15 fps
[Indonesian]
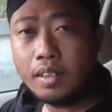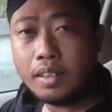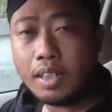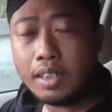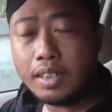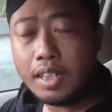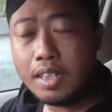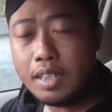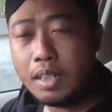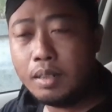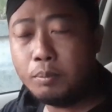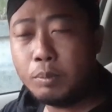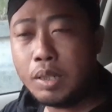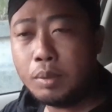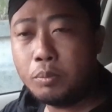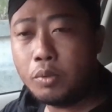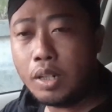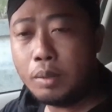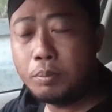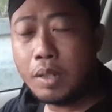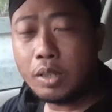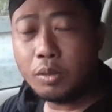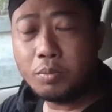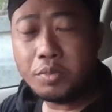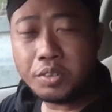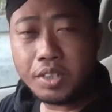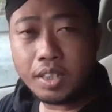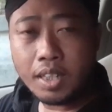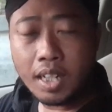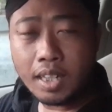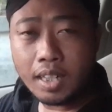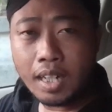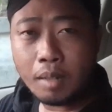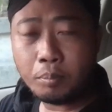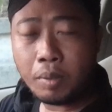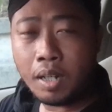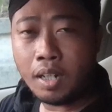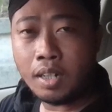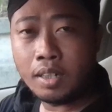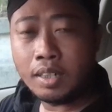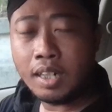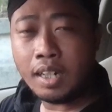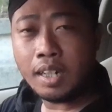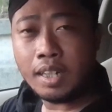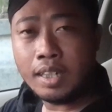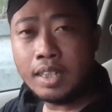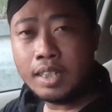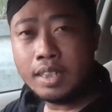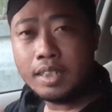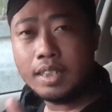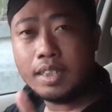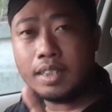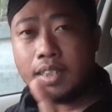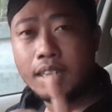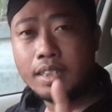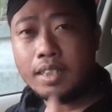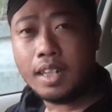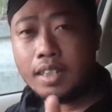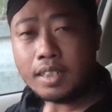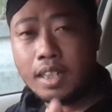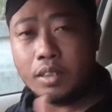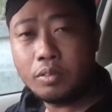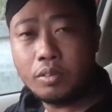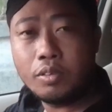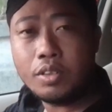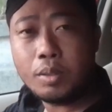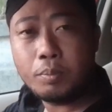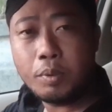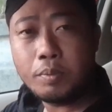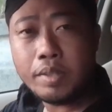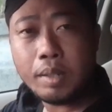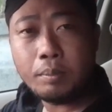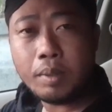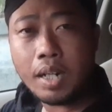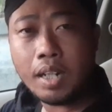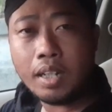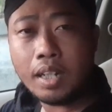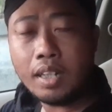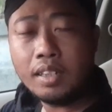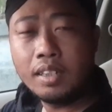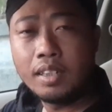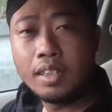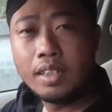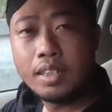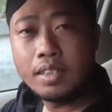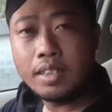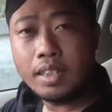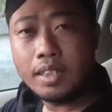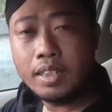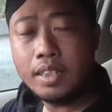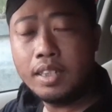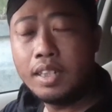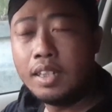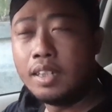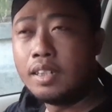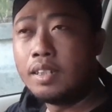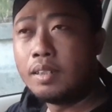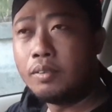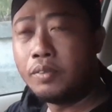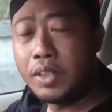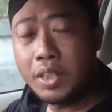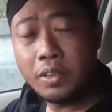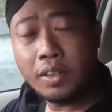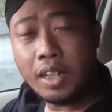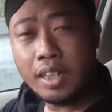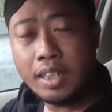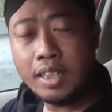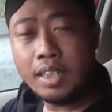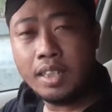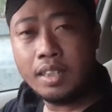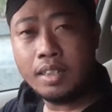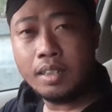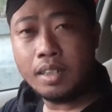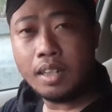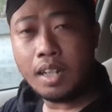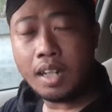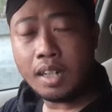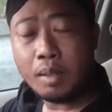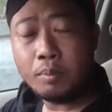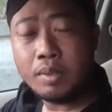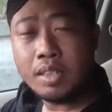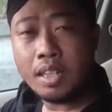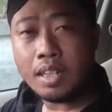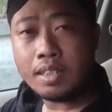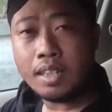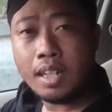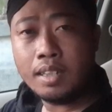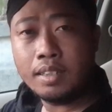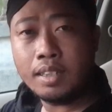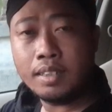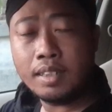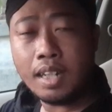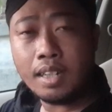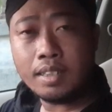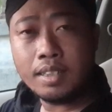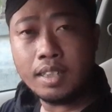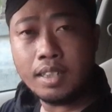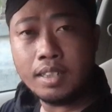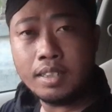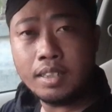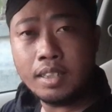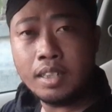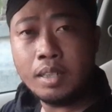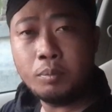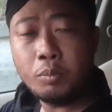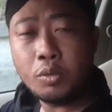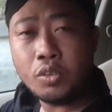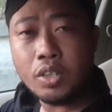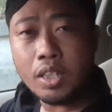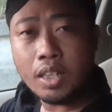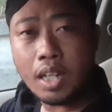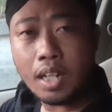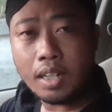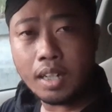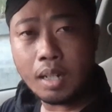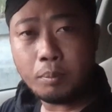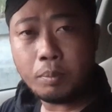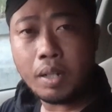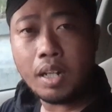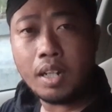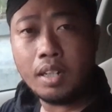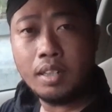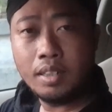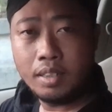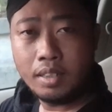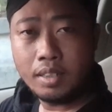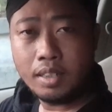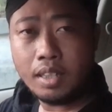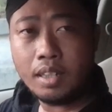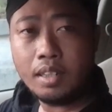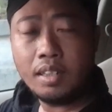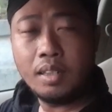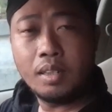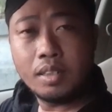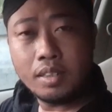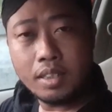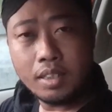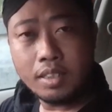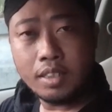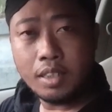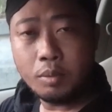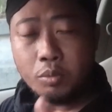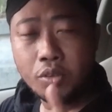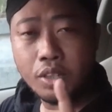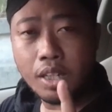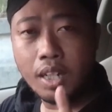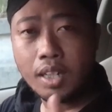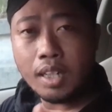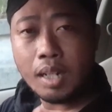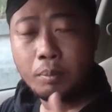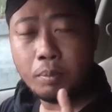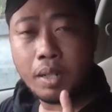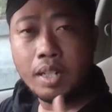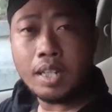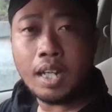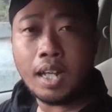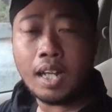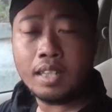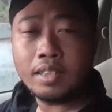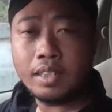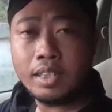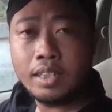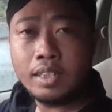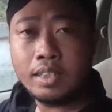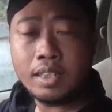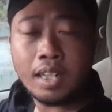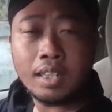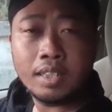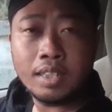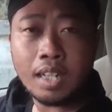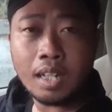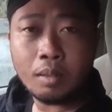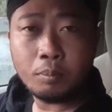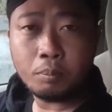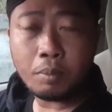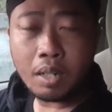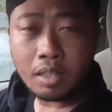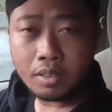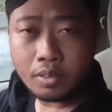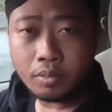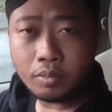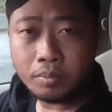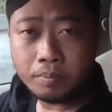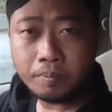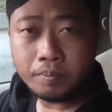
katanya menemukan batu mustika kelapa nah ini saya jelaskan dulu sebelum saya berangkat jadi video kali ini akan menjelaskan tentang ciri-ciri mustika kelapa ya ciri-ciri mustika kelapa yang asli dan yang palsu